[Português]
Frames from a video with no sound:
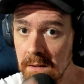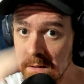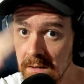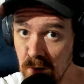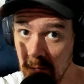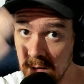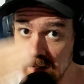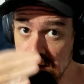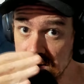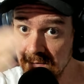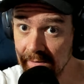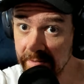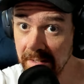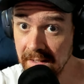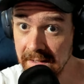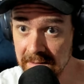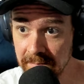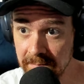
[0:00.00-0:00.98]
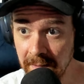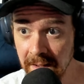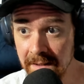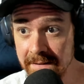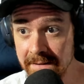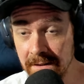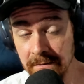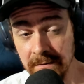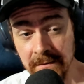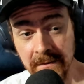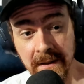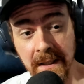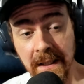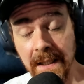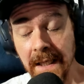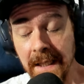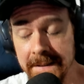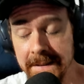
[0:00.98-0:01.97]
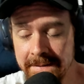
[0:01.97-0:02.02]
Então eles fizeram esse balanceio.
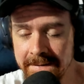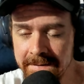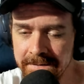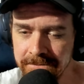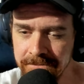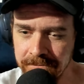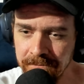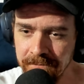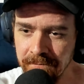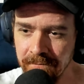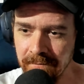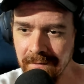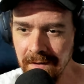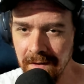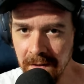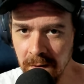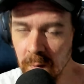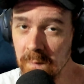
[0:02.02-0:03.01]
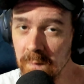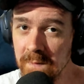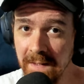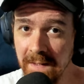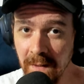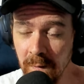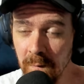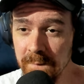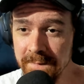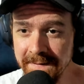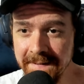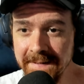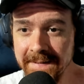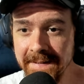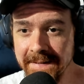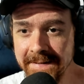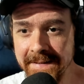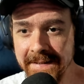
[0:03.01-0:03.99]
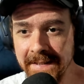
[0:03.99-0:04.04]
Assim, eu não sei com
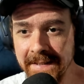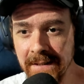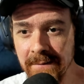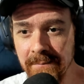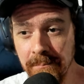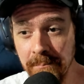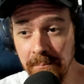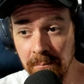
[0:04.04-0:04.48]
certeza, né?